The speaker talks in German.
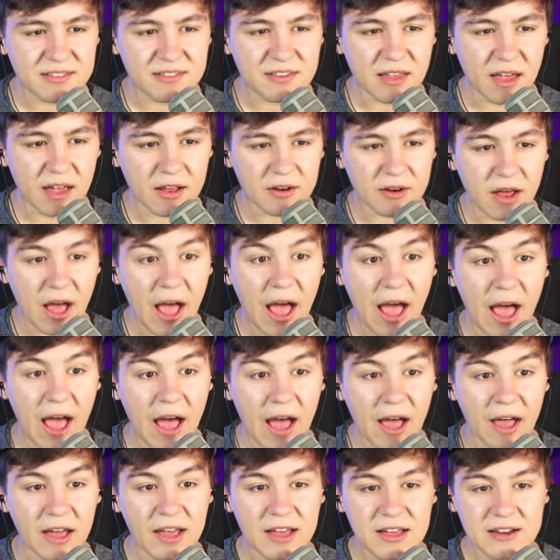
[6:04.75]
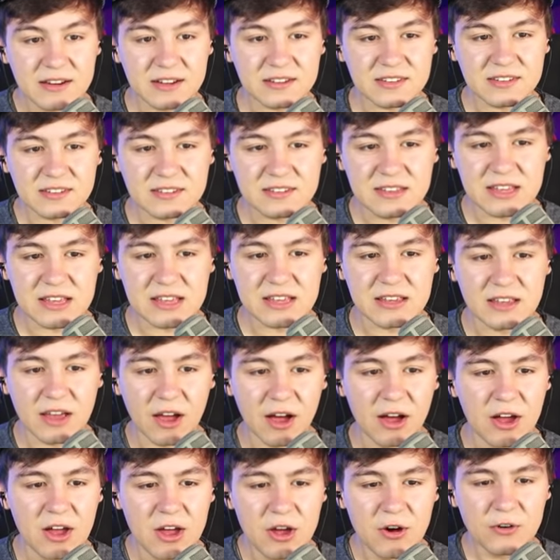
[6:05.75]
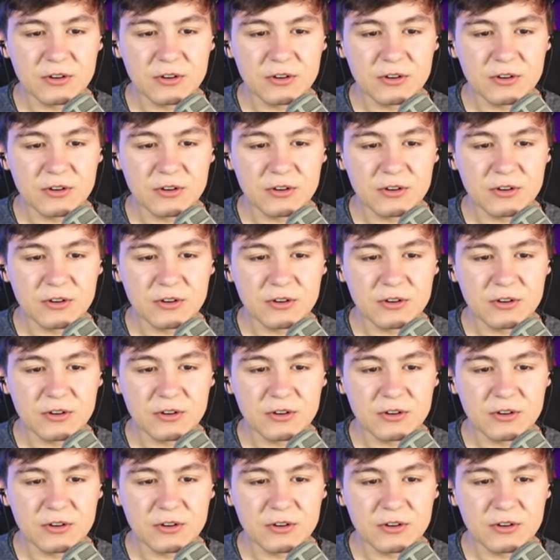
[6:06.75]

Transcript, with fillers: sein. Ah, das ist die hier.